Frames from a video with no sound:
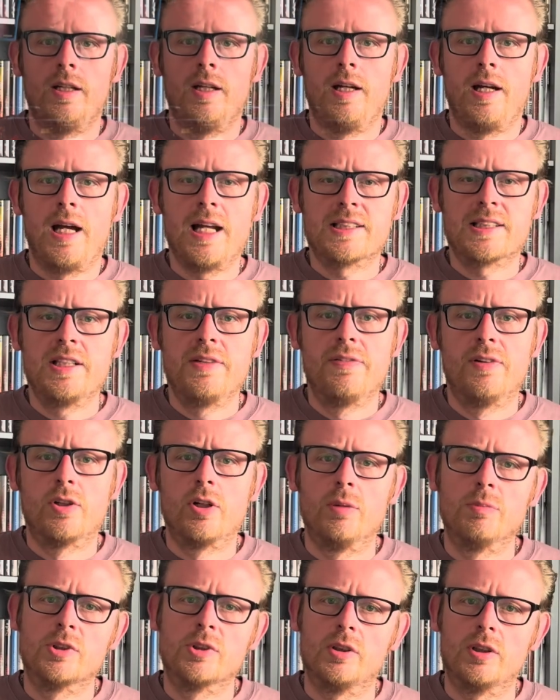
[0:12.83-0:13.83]
Herzlich
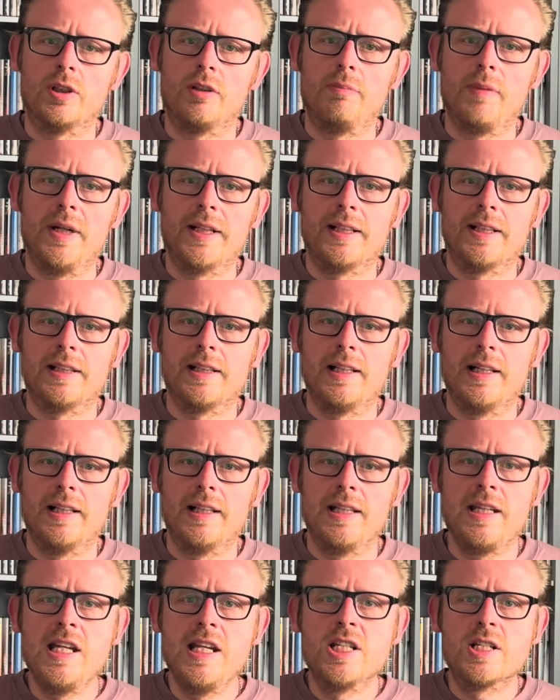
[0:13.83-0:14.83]
willkommen zurück auf meinem
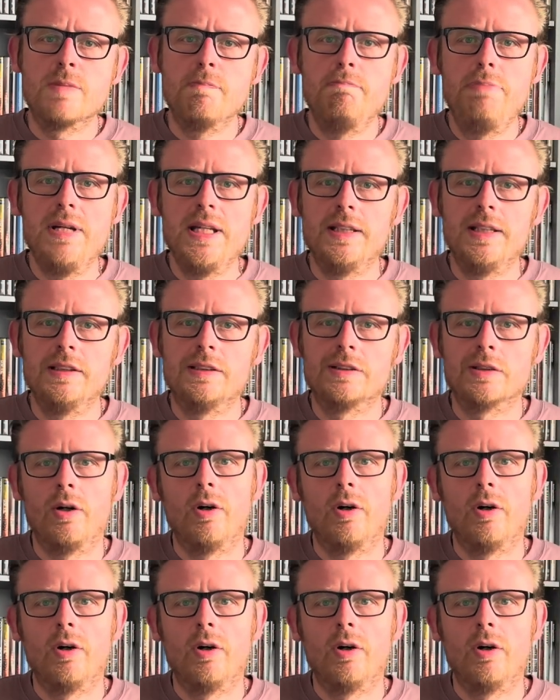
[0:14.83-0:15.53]
Kanal. Ich bin's,